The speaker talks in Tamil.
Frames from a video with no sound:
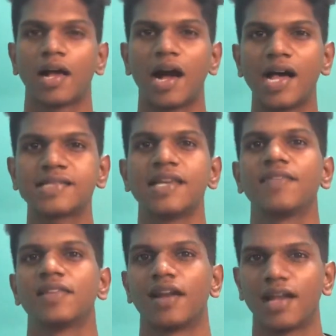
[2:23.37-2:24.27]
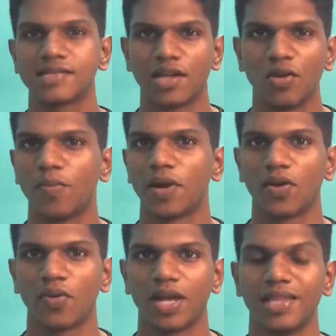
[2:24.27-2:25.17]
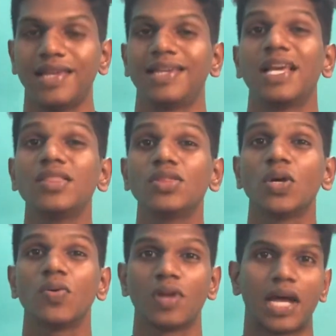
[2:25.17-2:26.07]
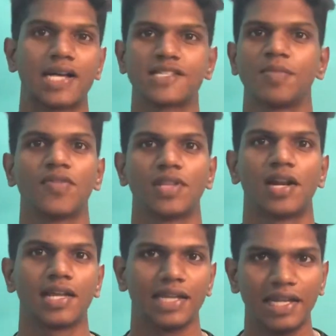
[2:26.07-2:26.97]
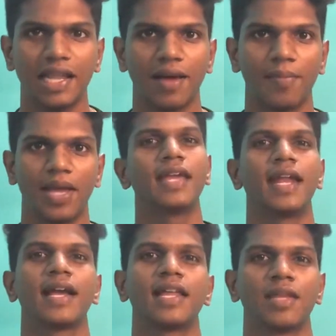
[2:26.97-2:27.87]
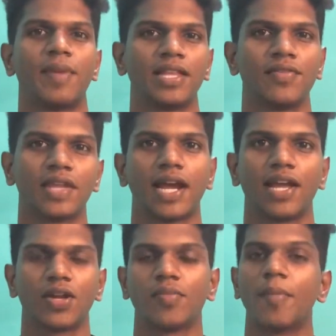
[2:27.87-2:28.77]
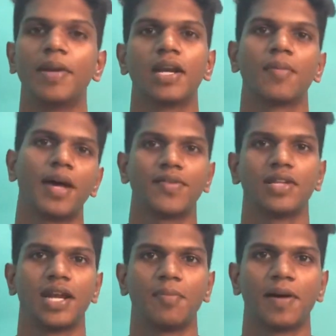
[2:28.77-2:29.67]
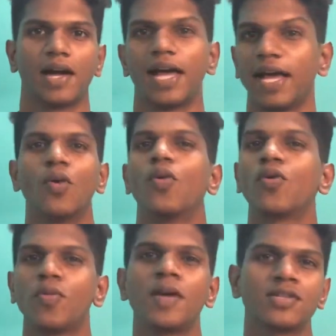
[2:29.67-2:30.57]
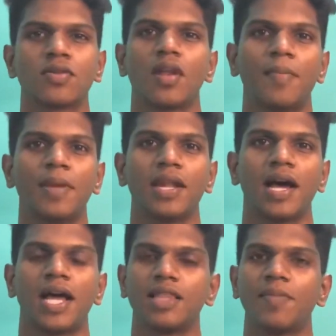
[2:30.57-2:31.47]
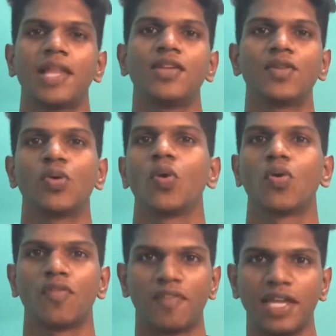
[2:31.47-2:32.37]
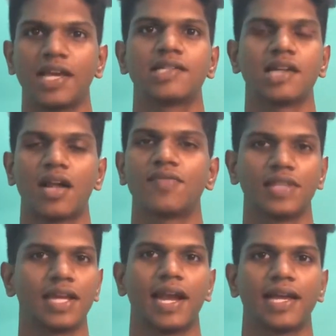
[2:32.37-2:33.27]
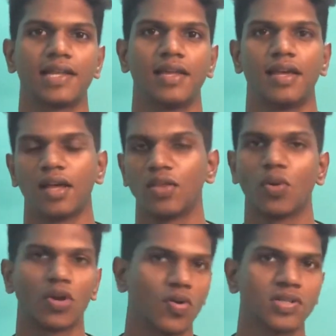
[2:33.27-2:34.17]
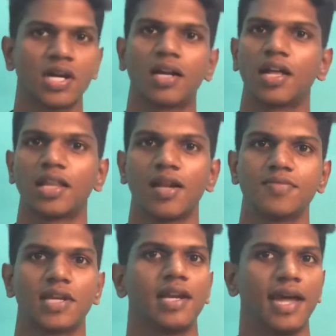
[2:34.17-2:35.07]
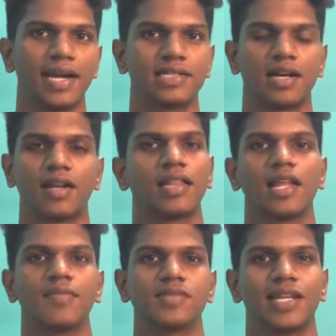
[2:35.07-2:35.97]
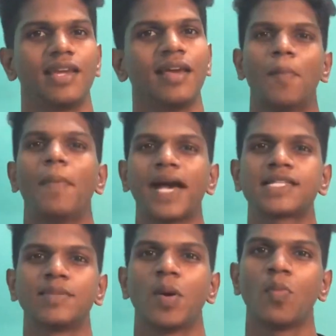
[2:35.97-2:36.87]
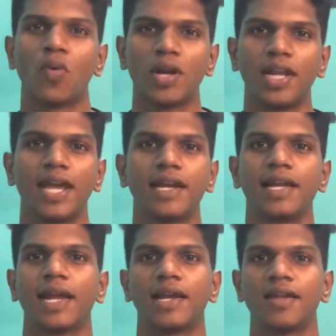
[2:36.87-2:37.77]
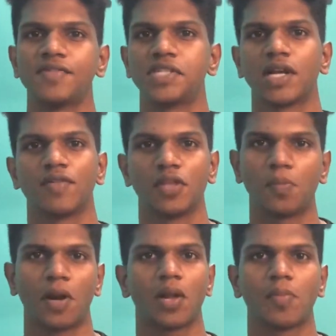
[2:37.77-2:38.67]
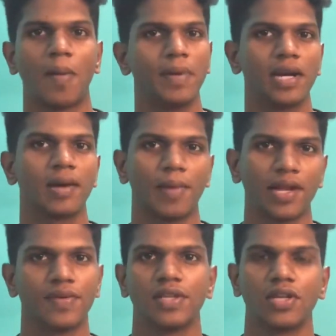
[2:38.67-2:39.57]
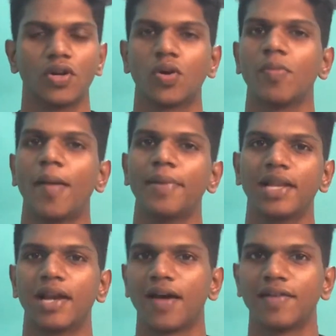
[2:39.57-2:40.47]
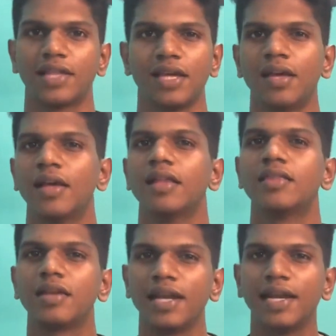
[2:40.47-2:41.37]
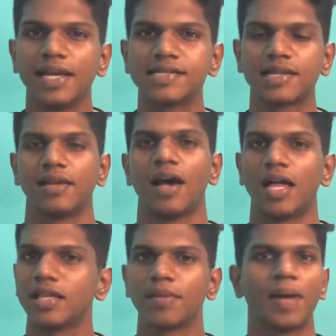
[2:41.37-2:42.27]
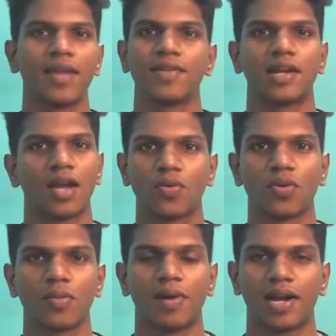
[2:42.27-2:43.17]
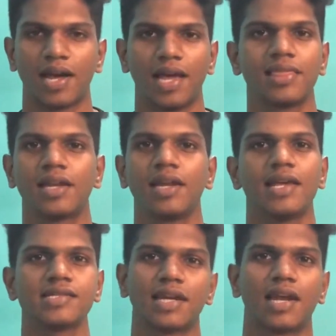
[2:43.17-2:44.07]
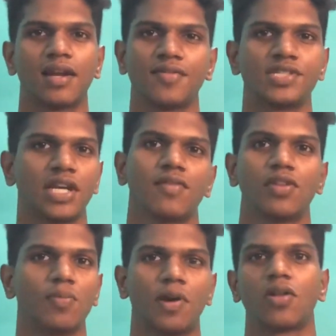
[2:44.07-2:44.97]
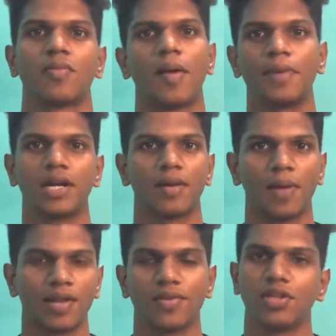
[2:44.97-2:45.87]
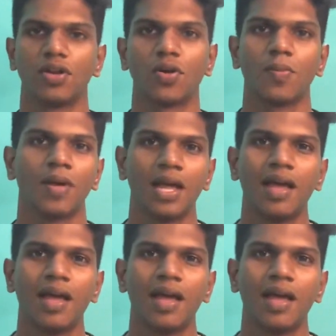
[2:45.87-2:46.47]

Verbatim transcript: காசே வந்து செலவு பண்ணக்கூடாது எந்த ஒரு காசுமே வந்து இல்லாம எனக்கு அந்த மாதிரி வந்து கிடைக்கணும் அப்படின்ற மாதிரி வந்து நினைப்பாங்க ஒரு உண்மையை சொல்லணும் அப்படின்னா அந்த மாதிரி வந்து உங்களுக்கு ஒரு ஃப்ரீயா சார்ட் வந்து கிடைக்குது அது ஒர்க் அவுட் சார்ட்டா இருந்தாலும் சரி டயட் சார்ட்டா இருந்தாலும் சரி மேக்சிமம் ஒன் டேக்கு நீங்க என்னென்ன விஷயங்கள் வந்து பணம் அப்படின்ற மாதிரி வந்து இருக்கும் அப்படி இல்லைன்னா வந்து த்ரீ டேஸ்க்கு அதுக்கு மேலே வந்து என்னென்னா கொடுக்க மாட்டாங்க த்ரீ டேஸ் நீங்கள் என்னென்ன விஷயங்கள் வந்து பண்ணணும் அப்படின்ற மாதிரி வந்து இருக்கும்